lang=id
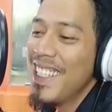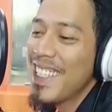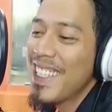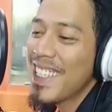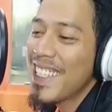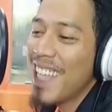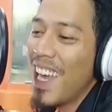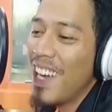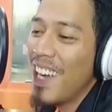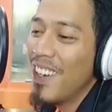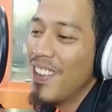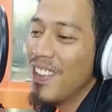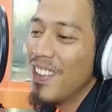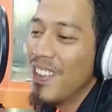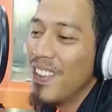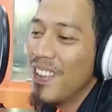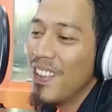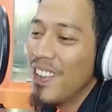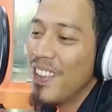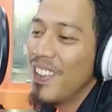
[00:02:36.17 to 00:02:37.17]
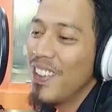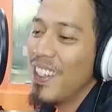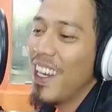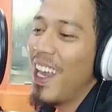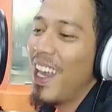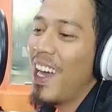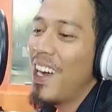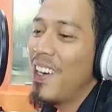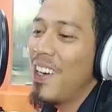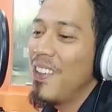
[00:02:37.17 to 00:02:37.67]
sangu
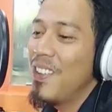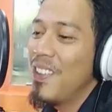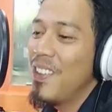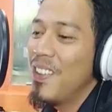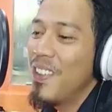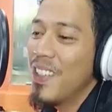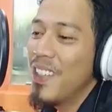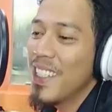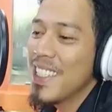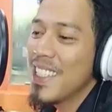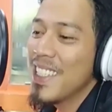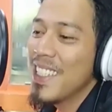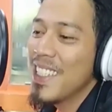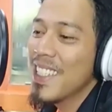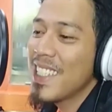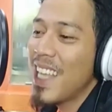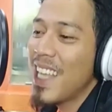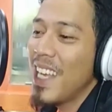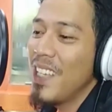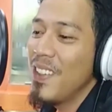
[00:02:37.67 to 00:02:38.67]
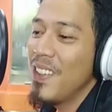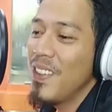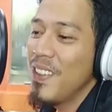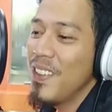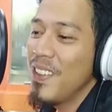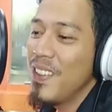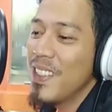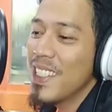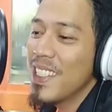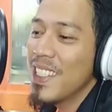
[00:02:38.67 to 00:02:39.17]
lauk jeng
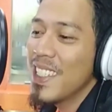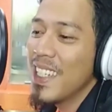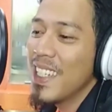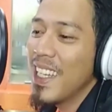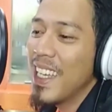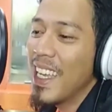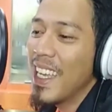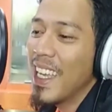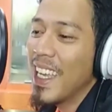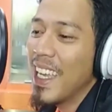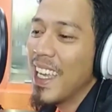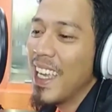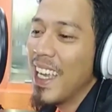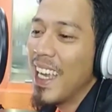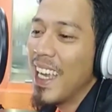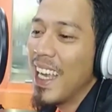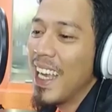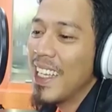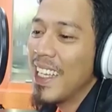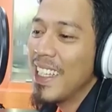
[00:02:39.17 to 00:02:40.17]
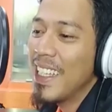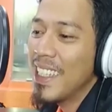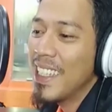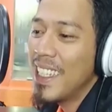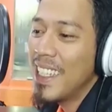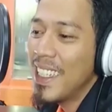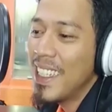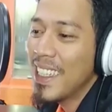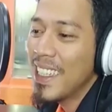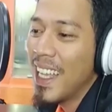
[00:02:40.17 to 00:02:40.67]
sayur cena gekek
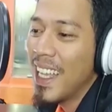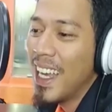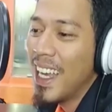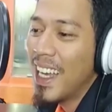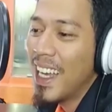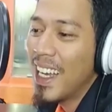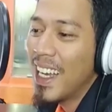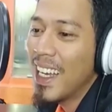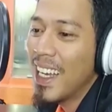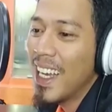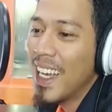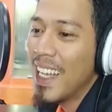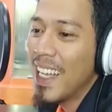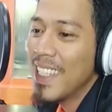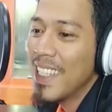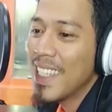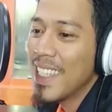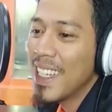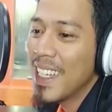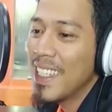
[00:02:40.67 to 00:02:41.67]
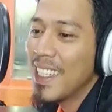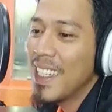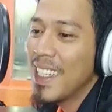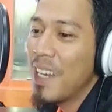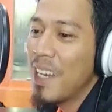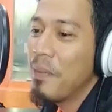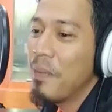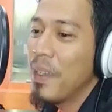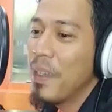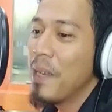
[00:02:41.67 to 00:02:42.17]
nganan tak ngancak dina
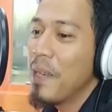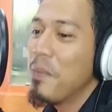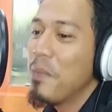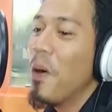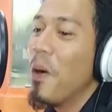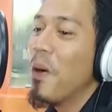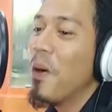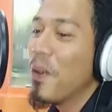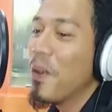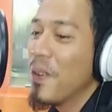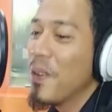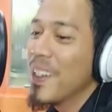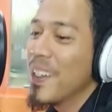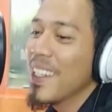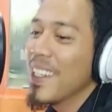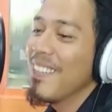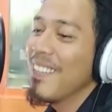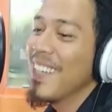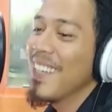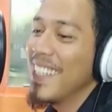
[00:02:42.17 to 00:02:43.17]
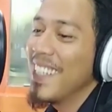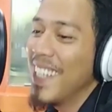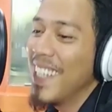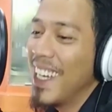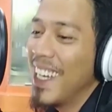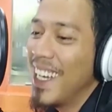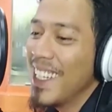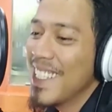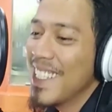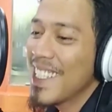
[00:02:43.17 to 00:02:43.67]
piring bongkur
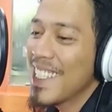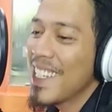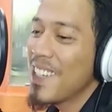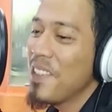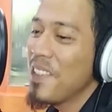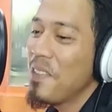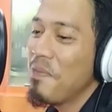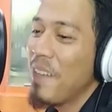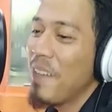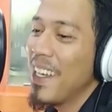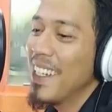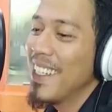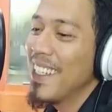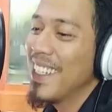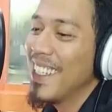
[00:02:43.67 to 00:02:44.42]
telanya pan,